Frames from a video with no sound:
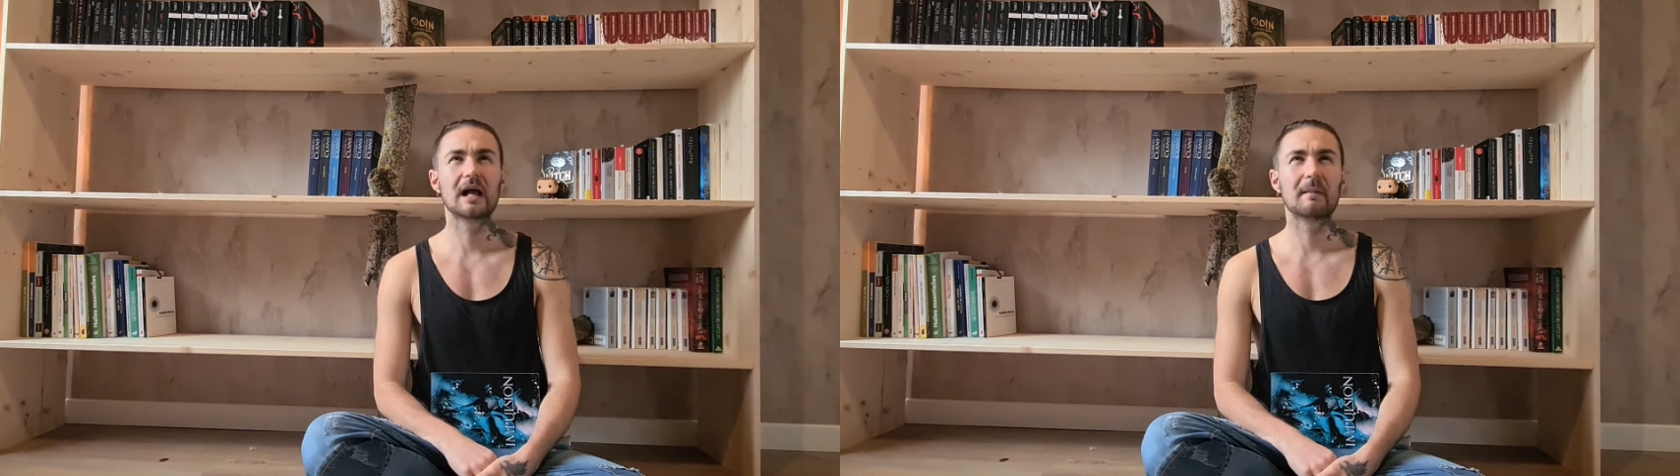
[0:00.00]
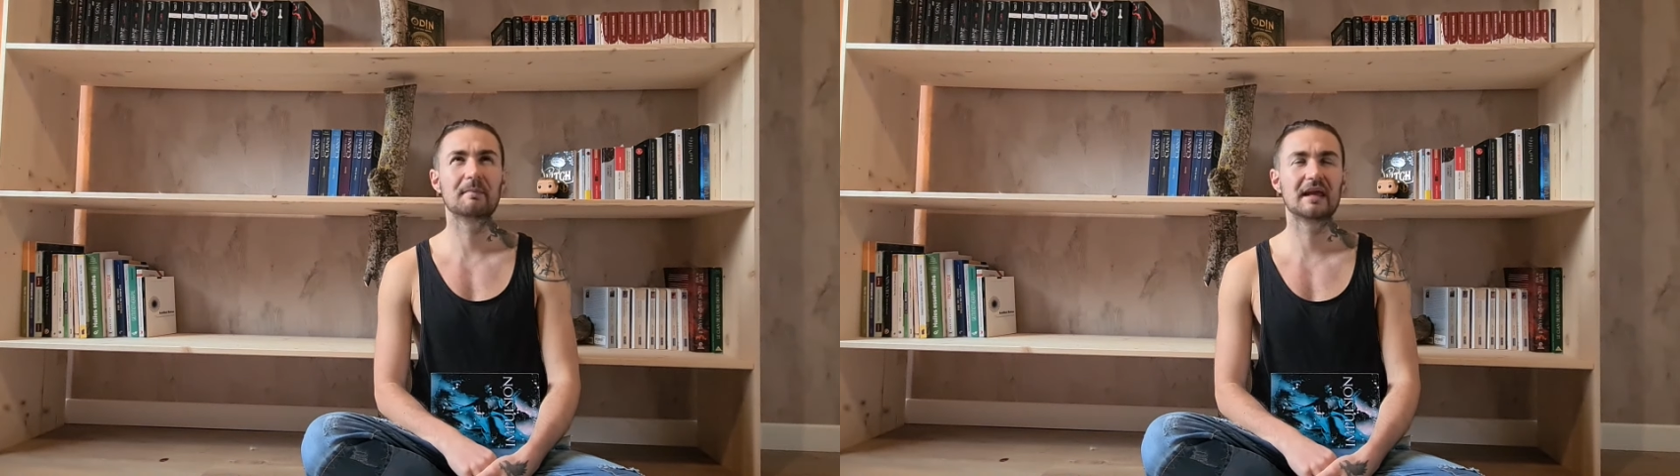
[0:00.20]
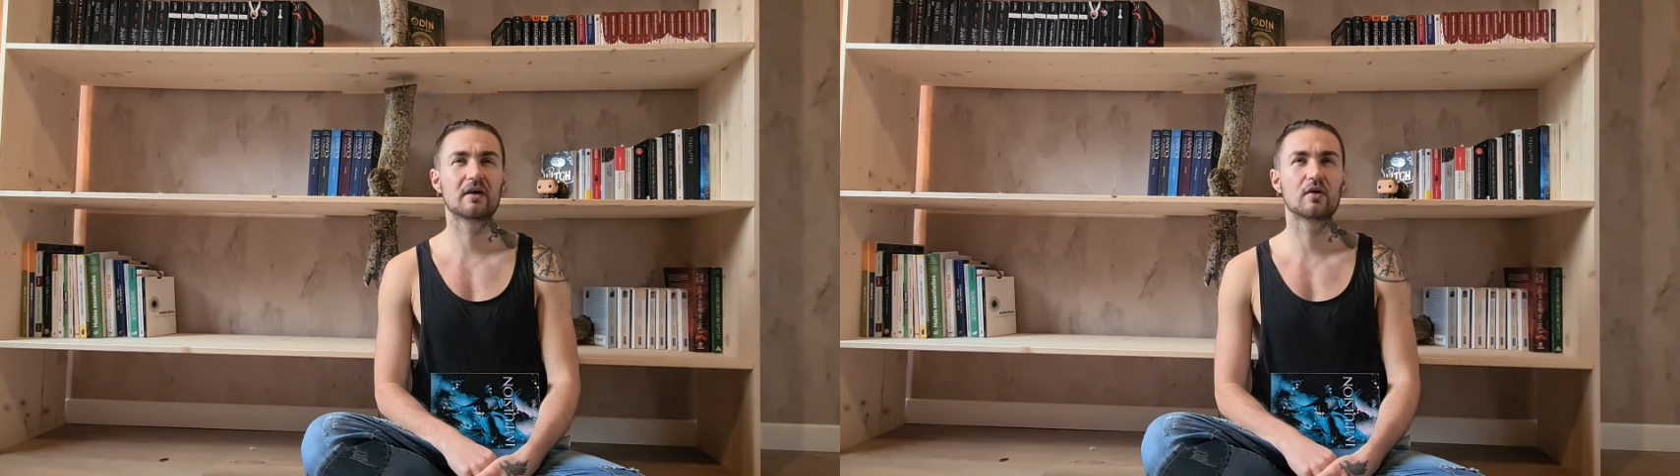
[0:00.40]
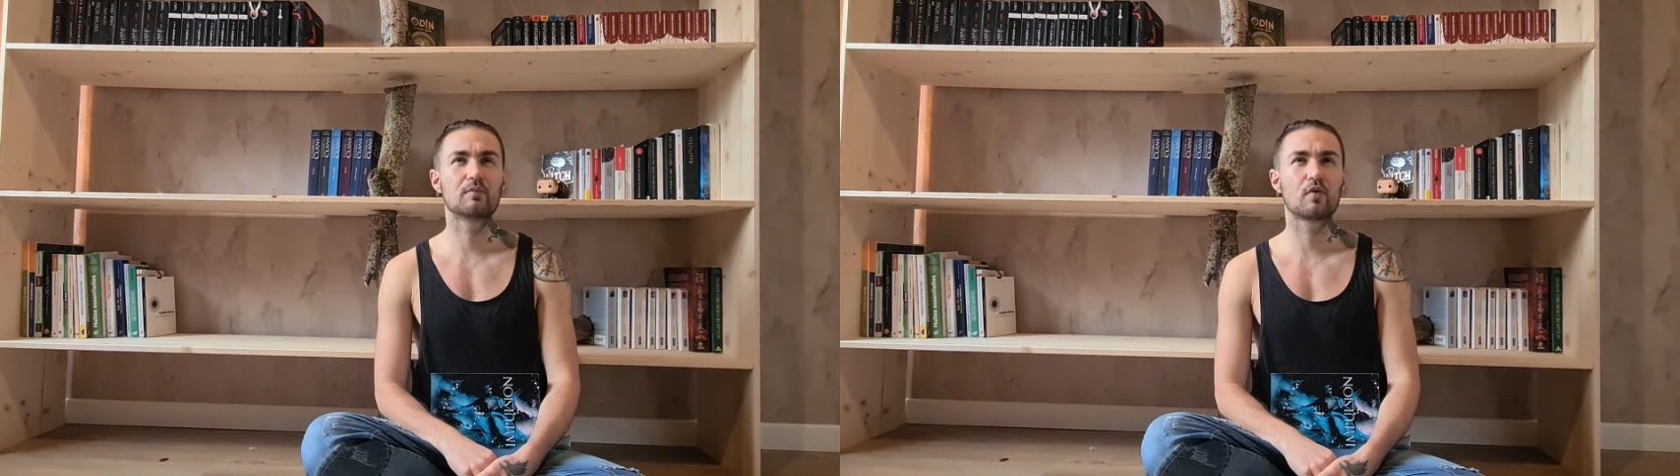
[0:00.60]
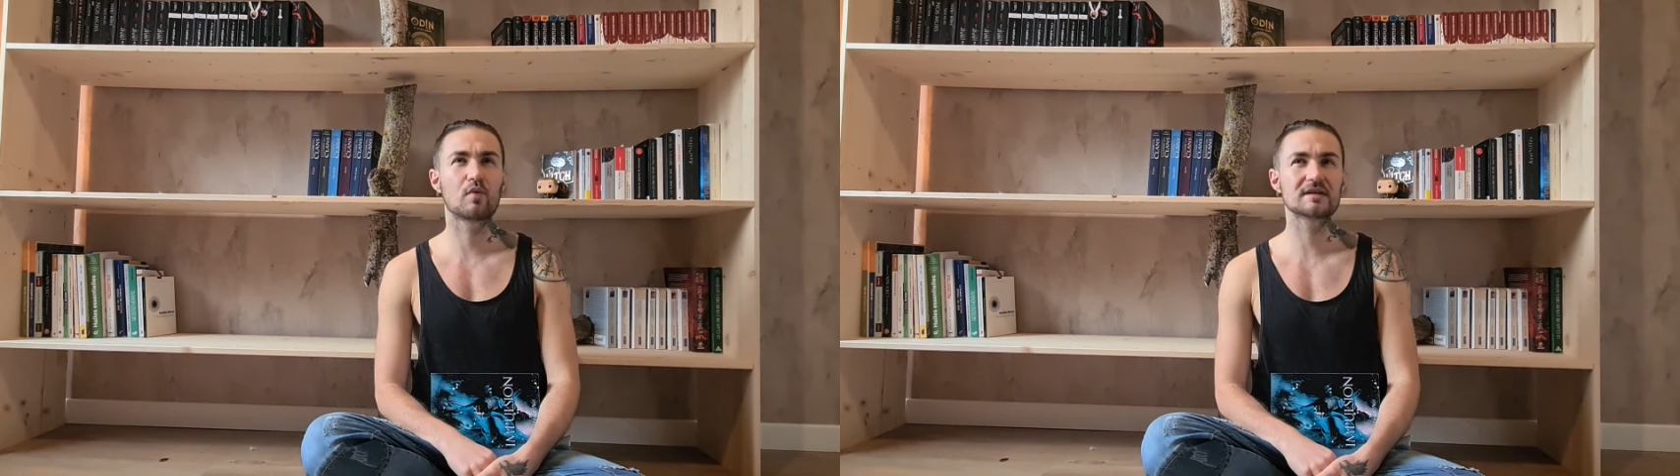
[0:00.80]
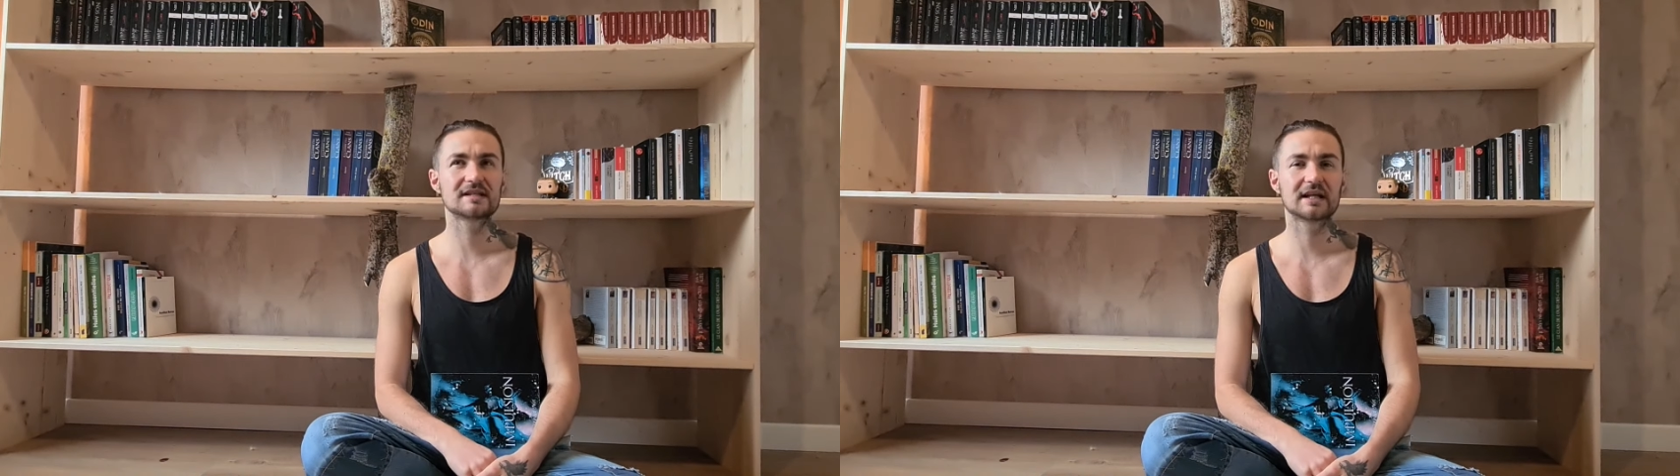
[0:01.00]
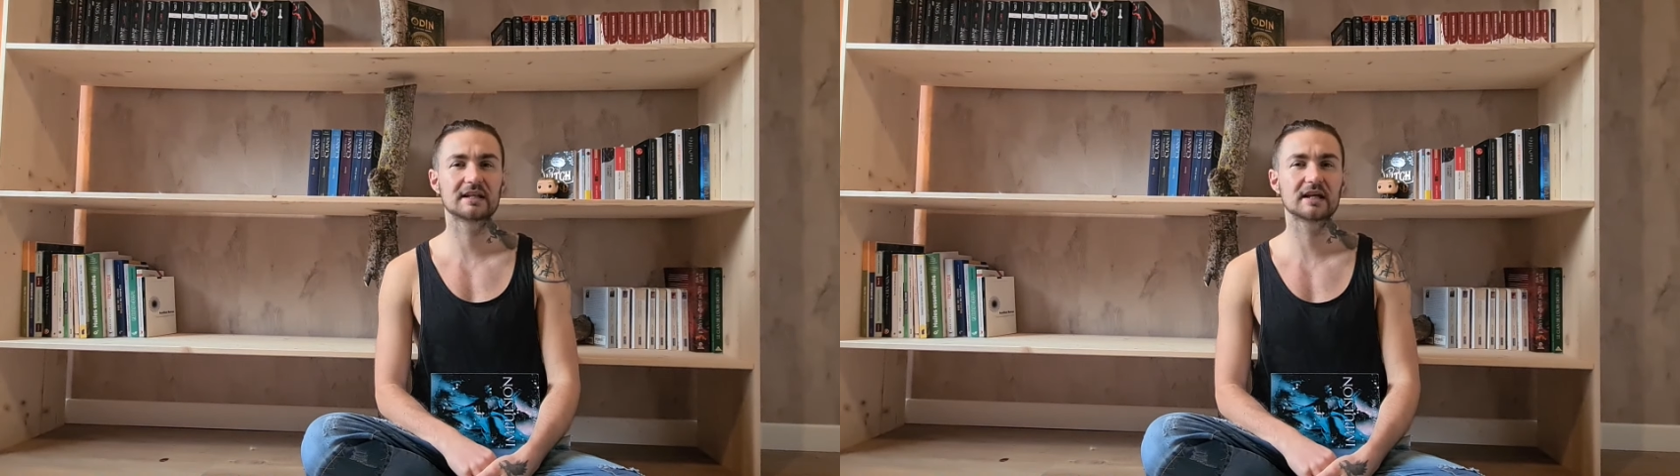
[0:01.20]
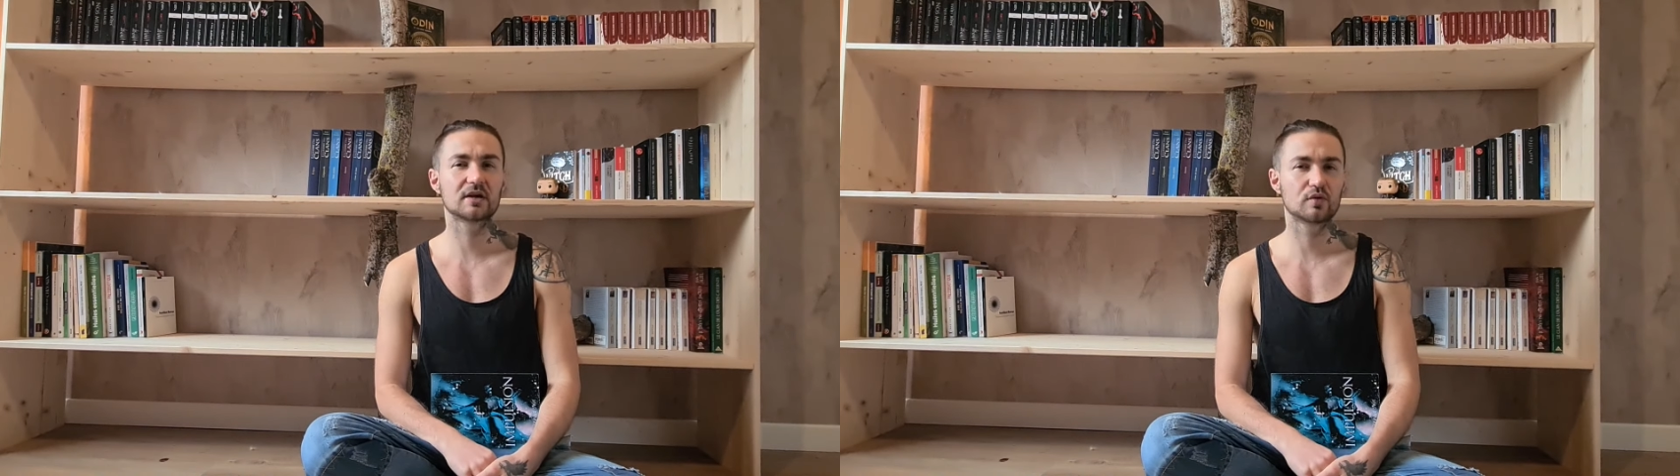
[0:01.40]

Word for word: mais pour moi c'est quelqu'un qui